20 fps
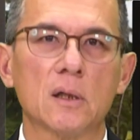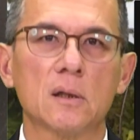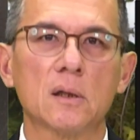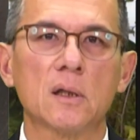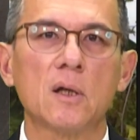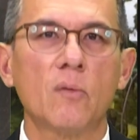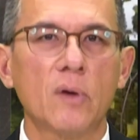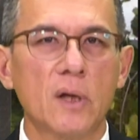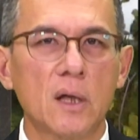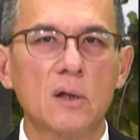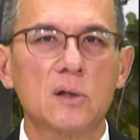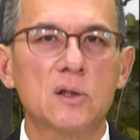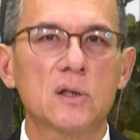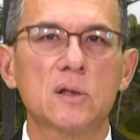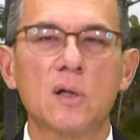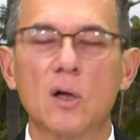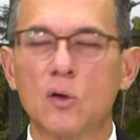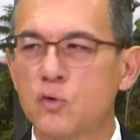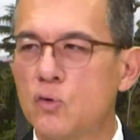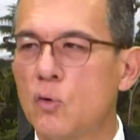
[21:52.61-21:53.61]
各位要知
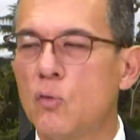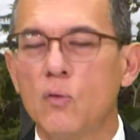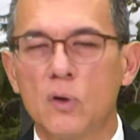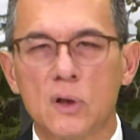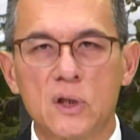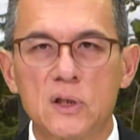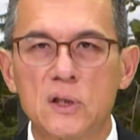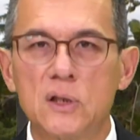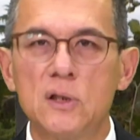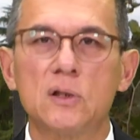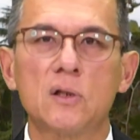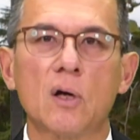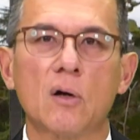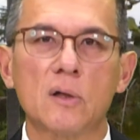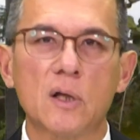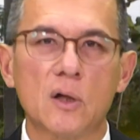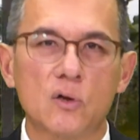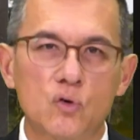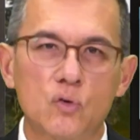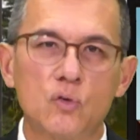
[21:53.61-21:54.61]
道，中国的制造
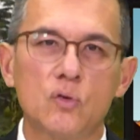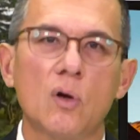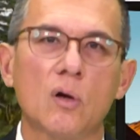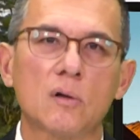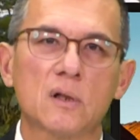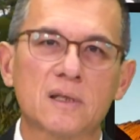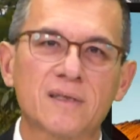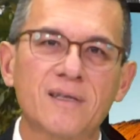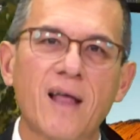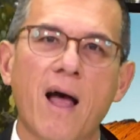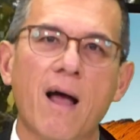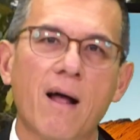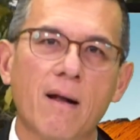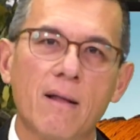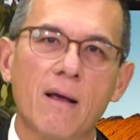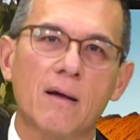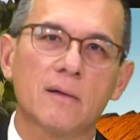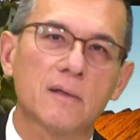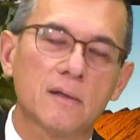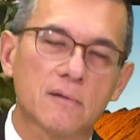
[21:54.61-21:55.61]
业需要的大
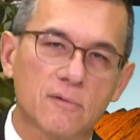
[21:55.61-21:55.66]
量的